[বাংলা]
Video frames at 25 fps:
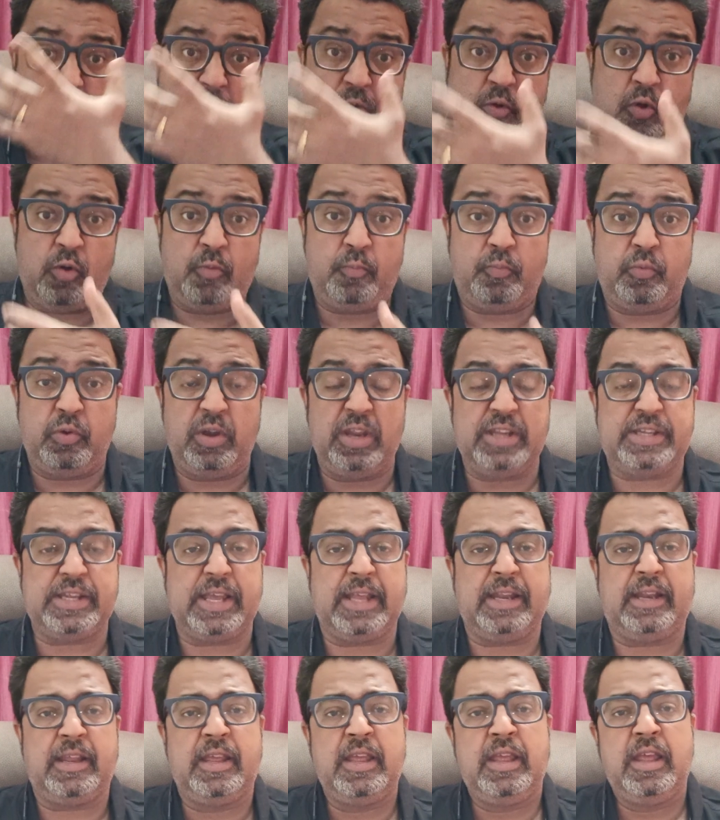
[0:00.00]
যে কোন
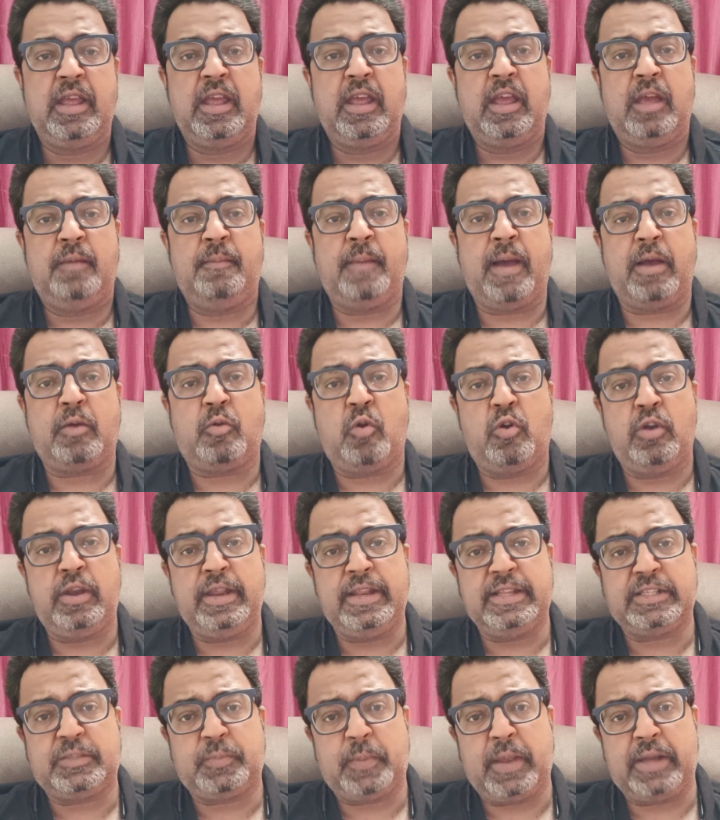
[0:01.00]
পুলিশের বা কোন
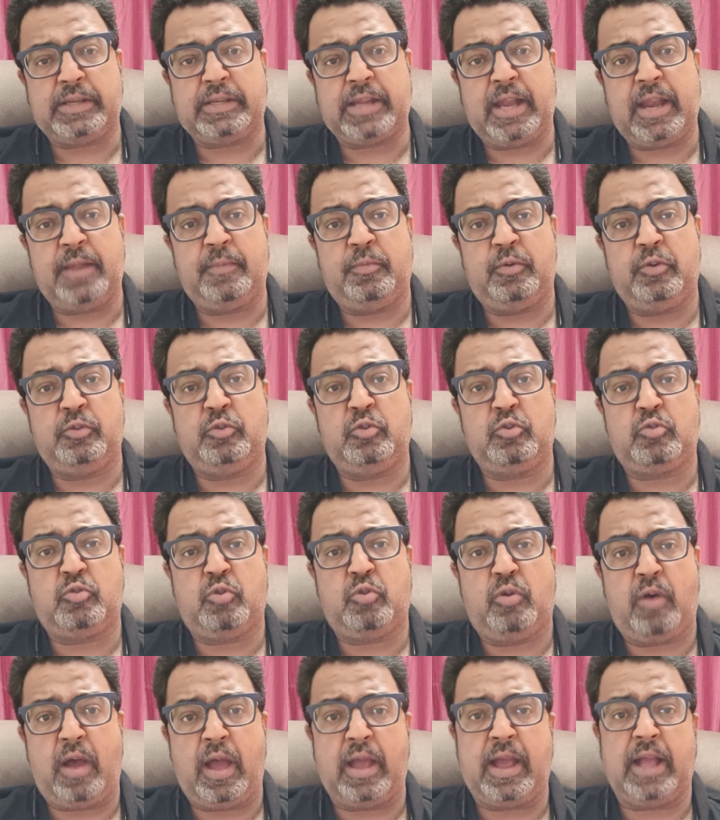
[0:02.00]
ইন্সপেক্টরের বন্দুক
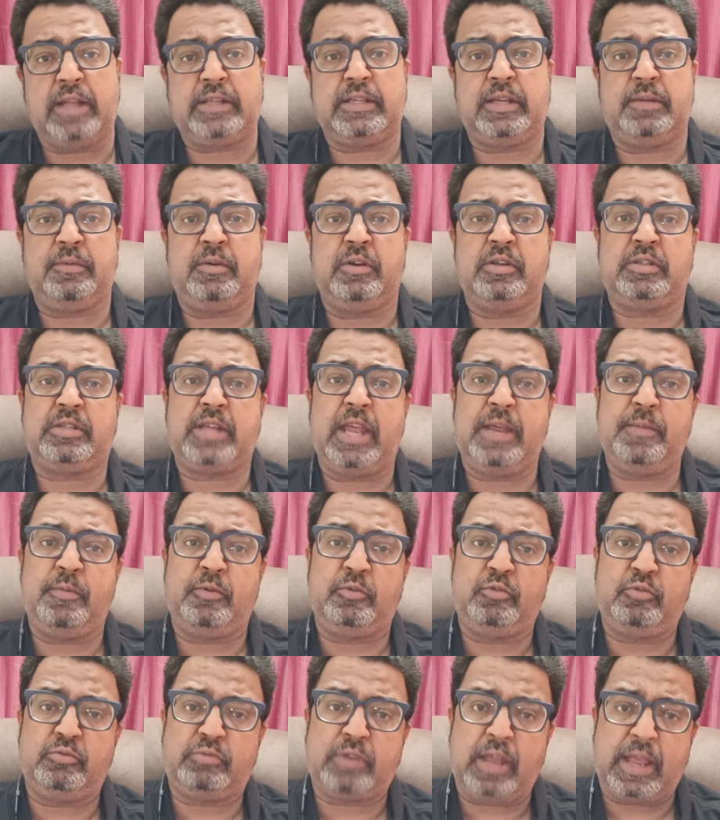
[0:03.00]
খোয়া গেছে এবং সেই
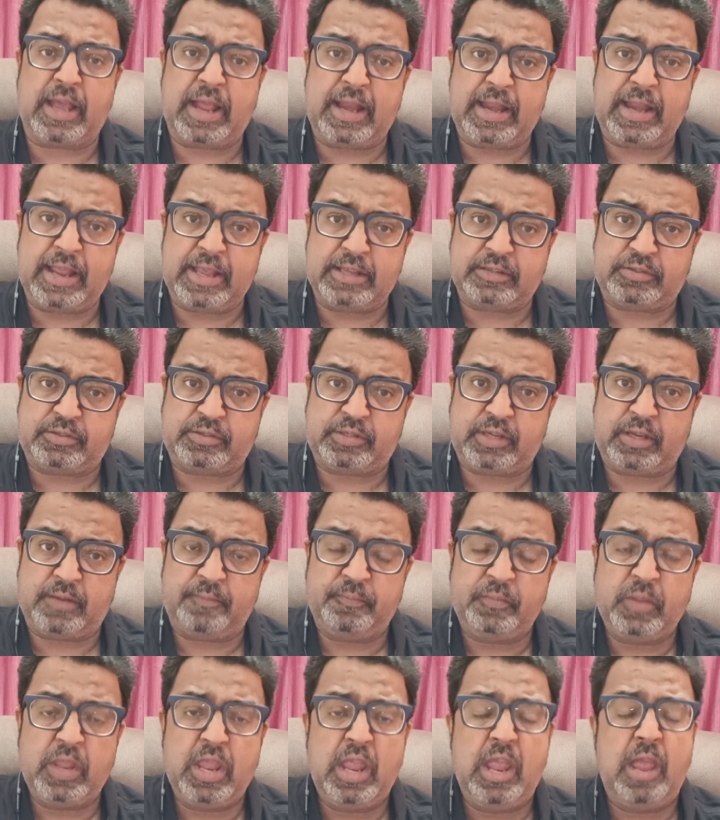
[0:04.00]
বন্দুকটা এখানে এসছে
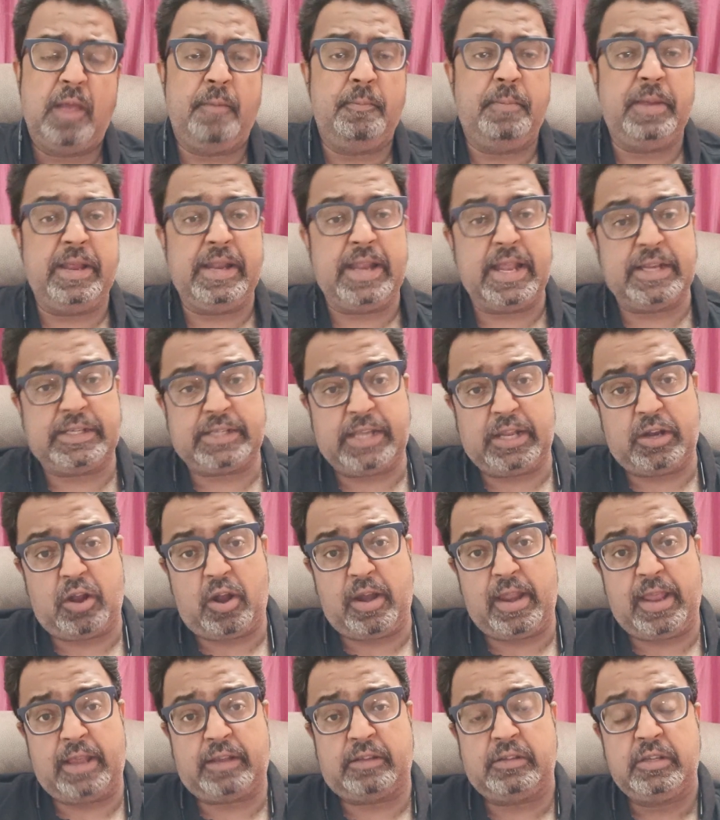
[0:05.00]
বিদেশের
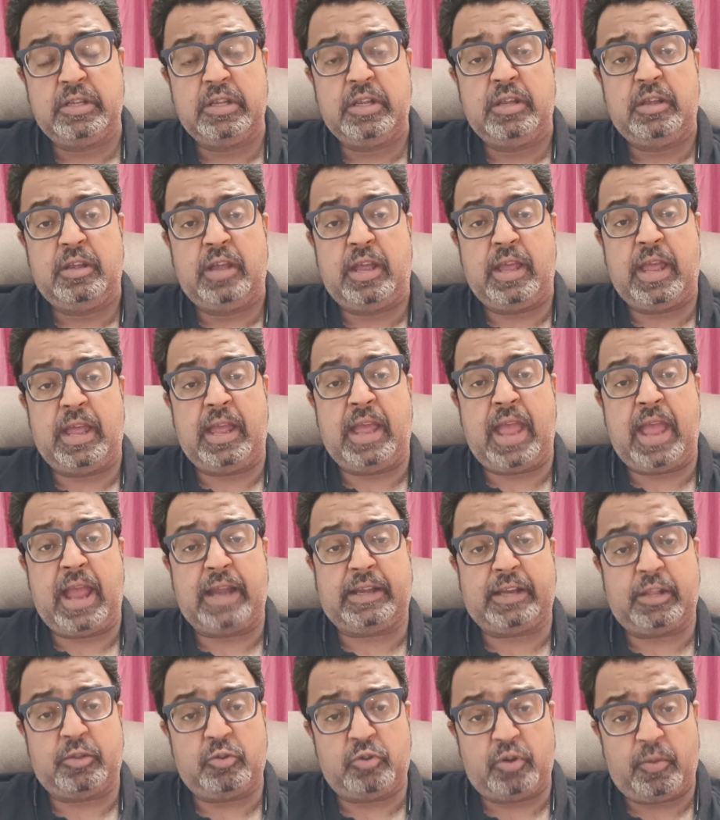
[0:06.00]
অনেক
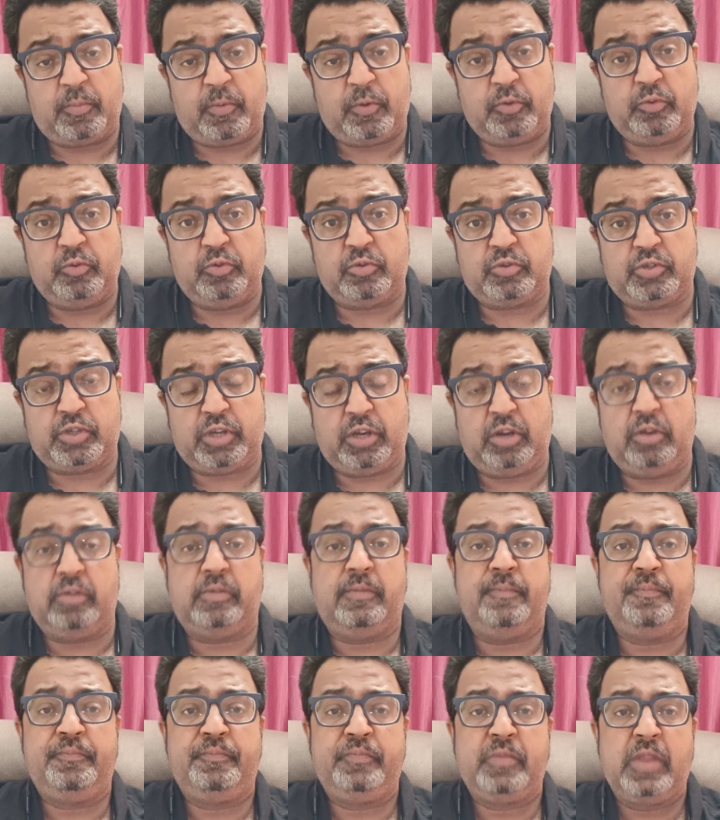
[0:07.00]
একটা দুটো বন্দুক ছিল
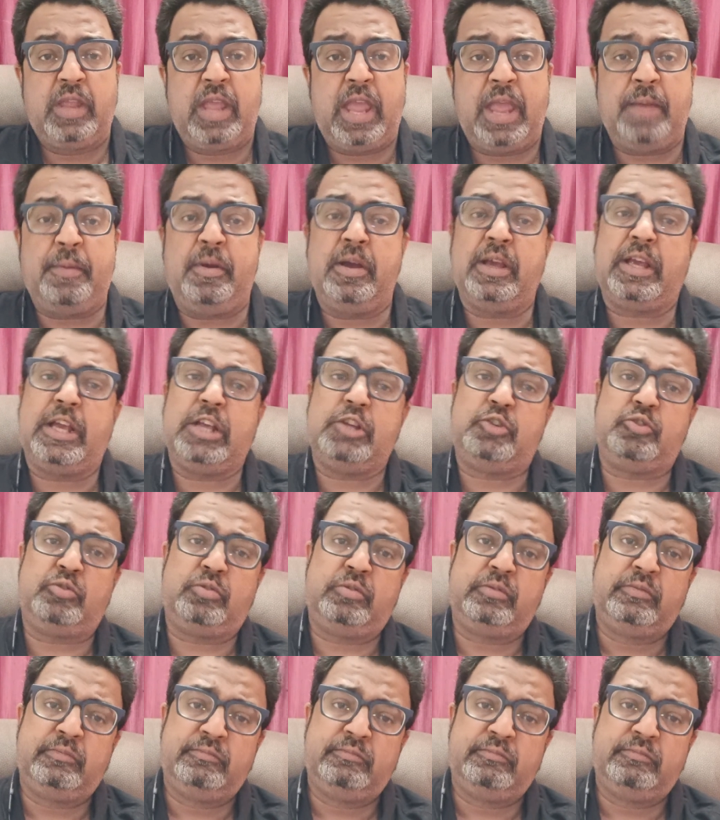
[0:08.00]
এবং কিছু